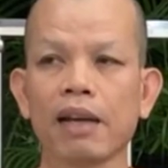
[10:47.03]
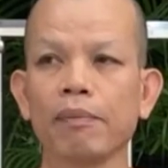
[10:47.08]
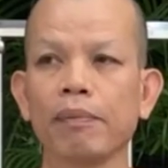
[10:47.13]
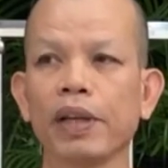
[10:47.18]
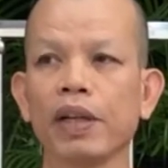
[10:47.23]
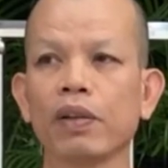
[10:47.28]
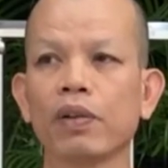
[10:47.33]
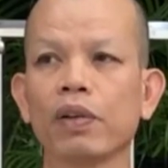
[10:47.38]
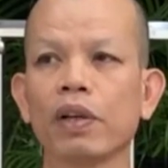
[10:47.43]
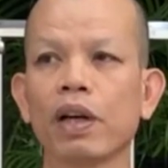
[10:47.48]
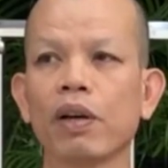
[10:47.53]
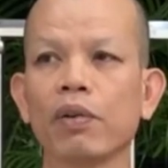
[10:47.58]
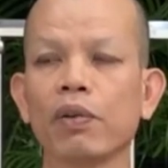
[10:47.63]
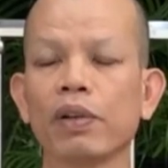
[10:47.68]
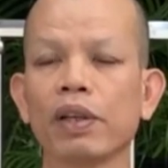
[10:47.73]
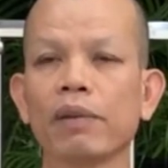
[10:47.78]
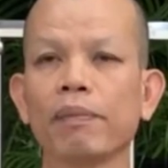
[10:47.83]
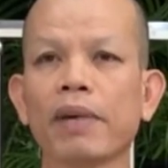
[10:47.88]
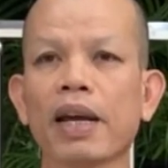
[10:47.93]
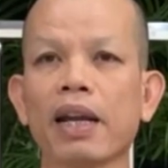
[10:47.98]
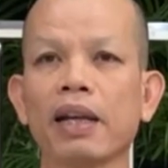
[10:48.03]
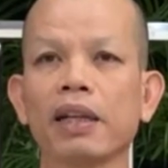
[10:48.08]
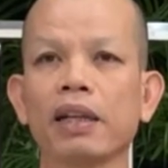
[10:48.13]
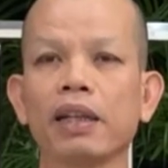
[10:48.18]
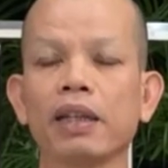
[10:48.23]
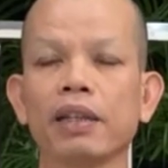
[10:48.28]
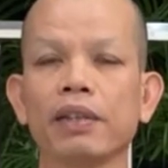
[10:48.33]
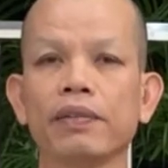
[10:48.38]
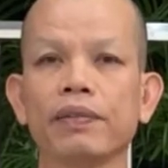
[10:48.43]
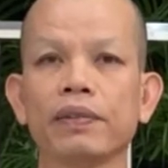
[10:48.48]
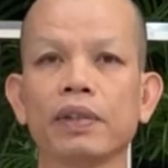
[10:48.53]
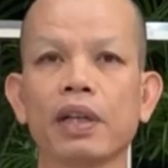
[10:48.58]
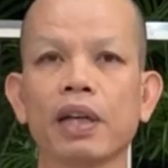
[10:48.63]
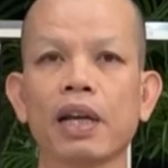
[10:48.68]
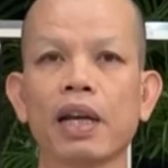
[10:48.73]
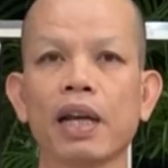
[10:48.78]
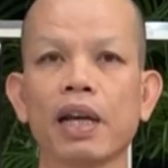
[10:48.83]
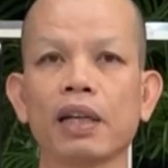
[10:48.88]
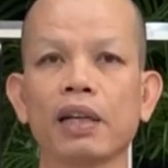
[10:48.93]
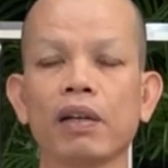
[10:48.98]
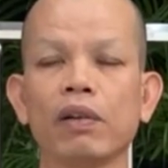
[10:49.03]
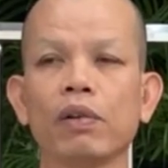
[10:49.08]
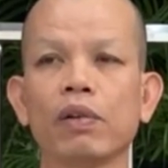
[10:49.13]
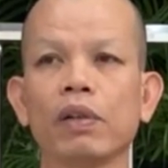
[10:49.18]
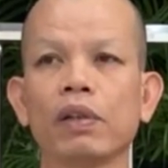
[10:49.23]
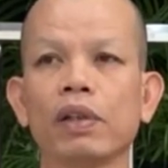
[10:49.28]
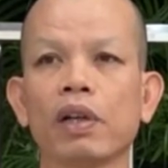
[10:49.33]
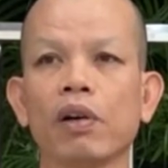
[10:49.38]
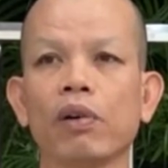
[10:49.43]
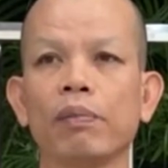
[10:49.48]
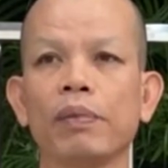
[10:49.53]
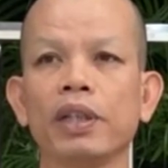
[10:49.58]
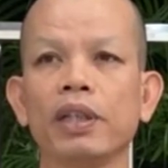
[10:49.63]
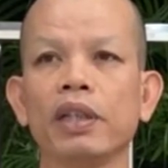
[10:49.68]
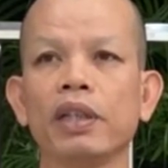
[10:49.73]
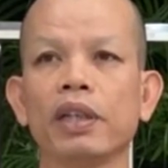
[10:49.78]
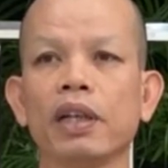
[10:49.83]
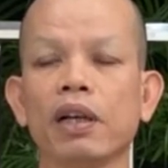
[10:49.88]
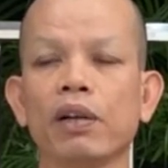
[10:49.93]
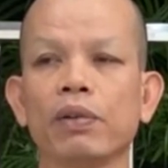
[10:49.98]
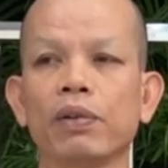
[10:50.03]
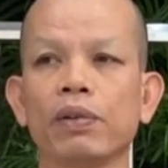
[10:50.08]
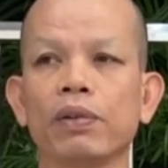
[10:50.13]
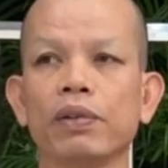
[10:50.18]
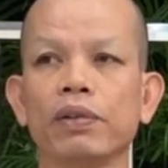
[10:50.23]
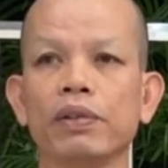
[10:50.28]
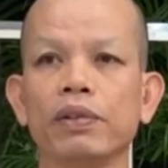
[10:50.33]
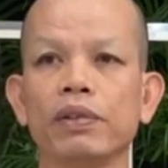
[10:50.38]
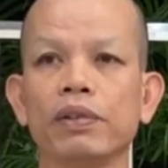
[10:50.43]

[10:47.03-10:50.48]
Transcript: ขันเป็นของเฮาเด้บันหากเขาเขาไปยึดเอา